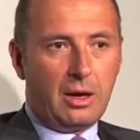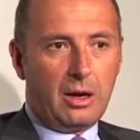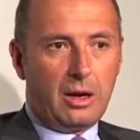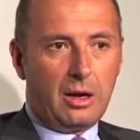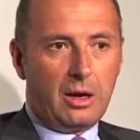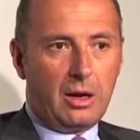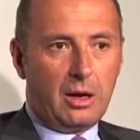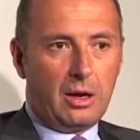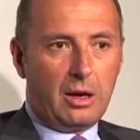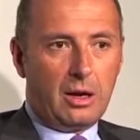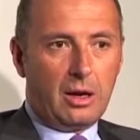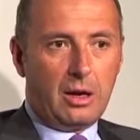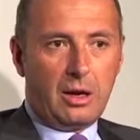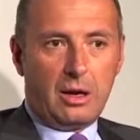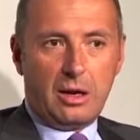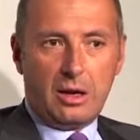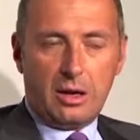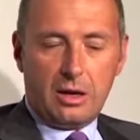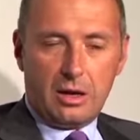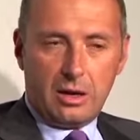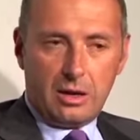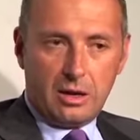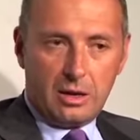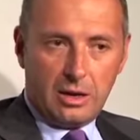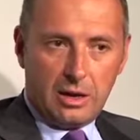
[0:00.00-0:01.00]

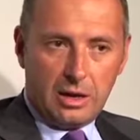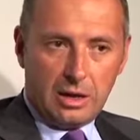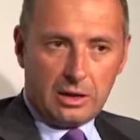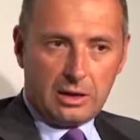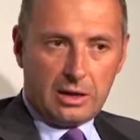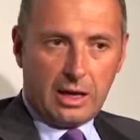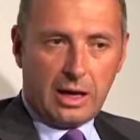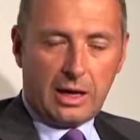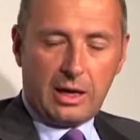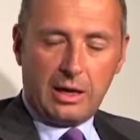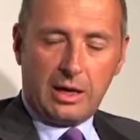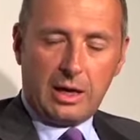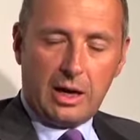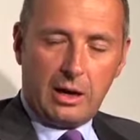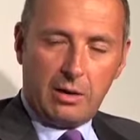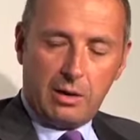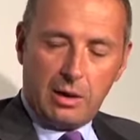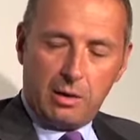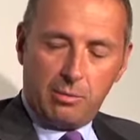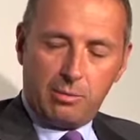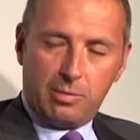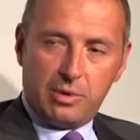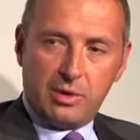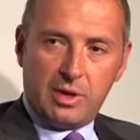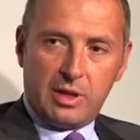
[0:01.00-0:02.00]
eh, della, tecnica
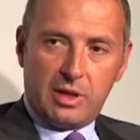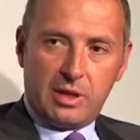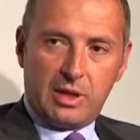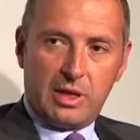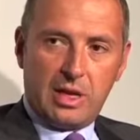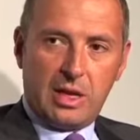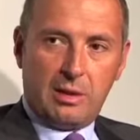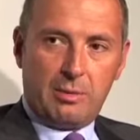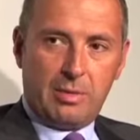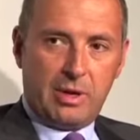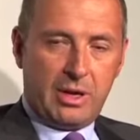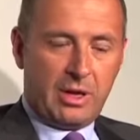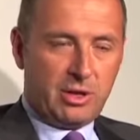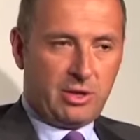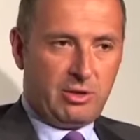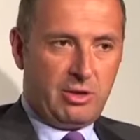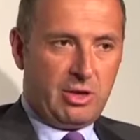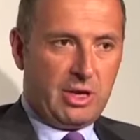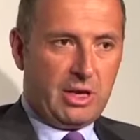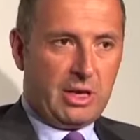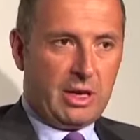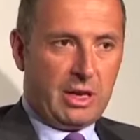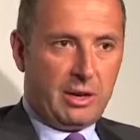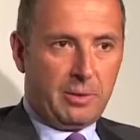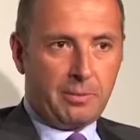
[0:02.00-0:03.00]
di impresa della
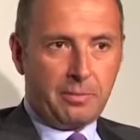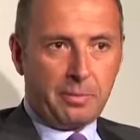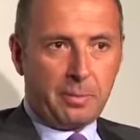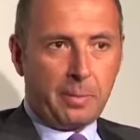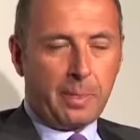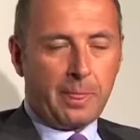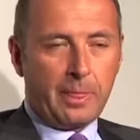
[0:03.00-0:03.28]
managerialità.